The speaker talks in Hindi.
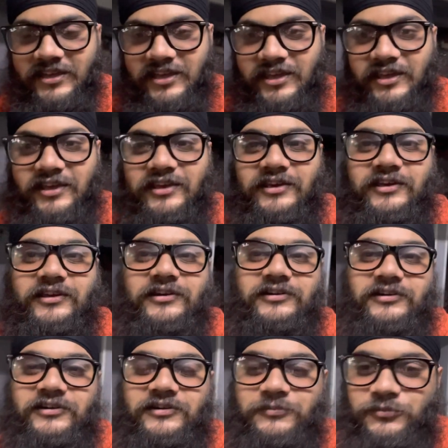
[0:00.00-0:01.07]
कि
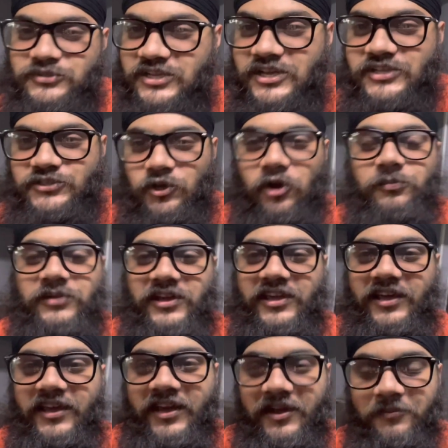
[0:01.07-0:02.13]
uh, मुझे जॉब
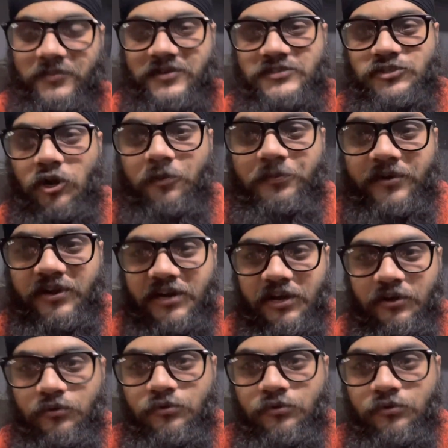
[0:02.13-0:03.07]
लगी है एंड मैं जॉब कर रहा